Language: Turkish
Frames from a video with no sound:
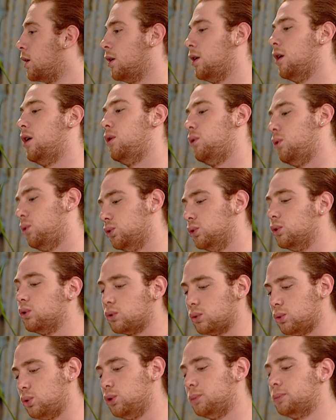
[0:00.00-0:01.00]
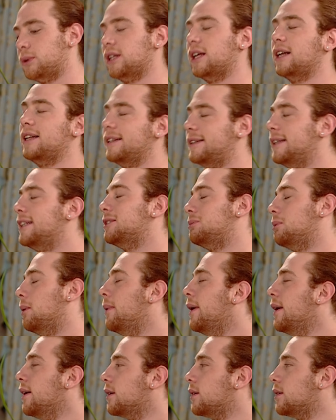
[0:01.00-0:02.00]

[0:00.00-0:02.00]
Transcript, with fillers: Ya onu kulüpten hallederiz baba.